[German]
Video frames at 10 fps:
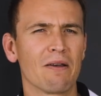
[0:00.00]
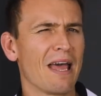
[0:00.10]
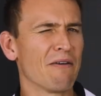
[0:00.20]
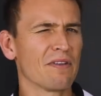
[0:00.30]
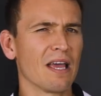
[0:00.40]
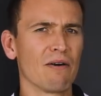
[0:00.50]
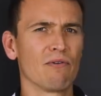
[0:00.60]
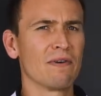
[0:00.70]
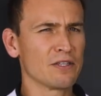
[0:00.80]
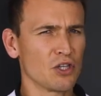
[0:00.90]
FDH,
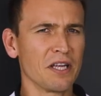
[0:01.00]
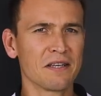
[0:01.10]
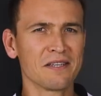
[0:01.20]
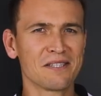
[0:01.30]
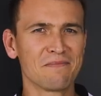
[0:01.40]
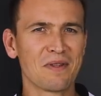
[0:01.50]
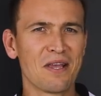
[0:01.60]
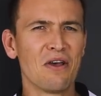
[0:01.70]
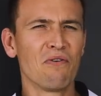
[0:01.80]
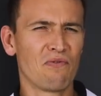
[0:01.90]
für was steht das?
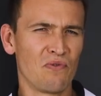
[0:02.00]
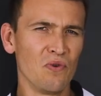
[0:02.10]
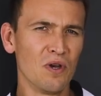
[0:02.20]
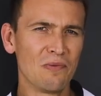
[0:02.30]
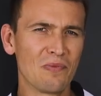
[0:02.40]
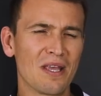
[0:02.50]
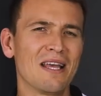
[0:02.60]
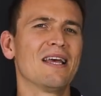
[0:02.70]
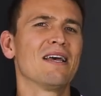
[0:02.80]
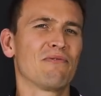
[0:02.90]
Für
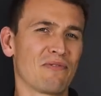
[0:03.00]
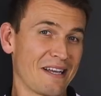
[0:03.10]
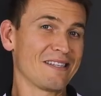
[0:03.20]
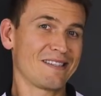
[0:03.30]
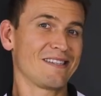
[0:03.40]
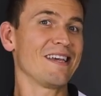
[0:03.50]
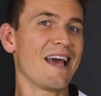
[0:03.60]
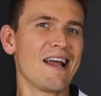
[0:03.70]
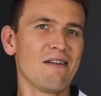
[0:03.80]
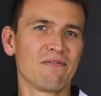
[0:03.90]
frisst die
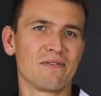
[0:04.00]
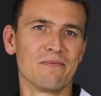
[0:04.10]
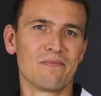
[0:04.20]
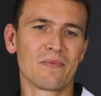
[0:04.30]
Hälfte.